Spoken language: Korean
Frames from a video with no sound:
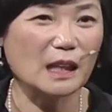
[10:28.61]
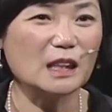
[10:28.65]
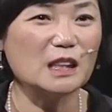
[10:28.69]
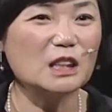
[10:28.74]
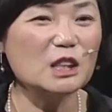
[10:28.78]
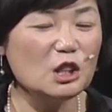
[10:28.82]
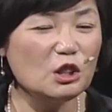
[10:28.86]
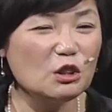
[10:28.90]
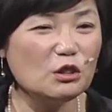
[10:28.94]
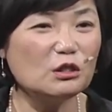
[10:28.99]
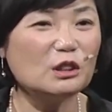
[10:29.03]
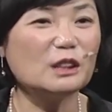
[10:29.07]

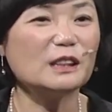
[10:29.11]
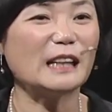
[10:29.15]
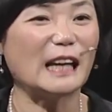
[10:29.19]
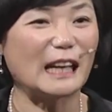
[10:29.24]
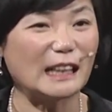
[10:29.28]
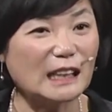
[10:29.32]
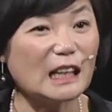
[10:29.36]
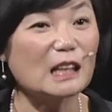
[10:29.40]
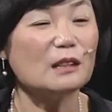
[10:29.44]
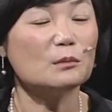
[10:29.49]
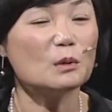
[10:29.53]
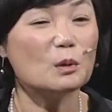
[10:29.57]
그 이유는
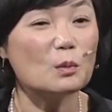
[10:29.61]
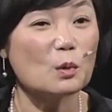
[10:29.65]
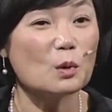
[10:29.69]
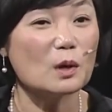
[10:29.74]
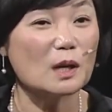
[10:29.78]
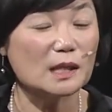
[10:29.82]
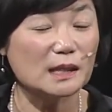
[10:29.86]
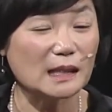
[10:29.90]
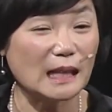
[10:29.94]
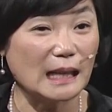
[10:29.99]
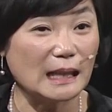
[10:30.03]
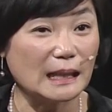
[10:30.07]
나다움을
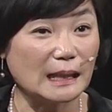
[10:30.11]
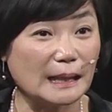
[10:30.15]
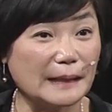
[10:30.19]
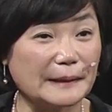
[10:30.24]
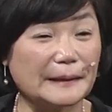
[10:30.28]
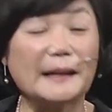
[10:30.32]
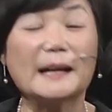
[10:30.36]
몰라서 아닌가?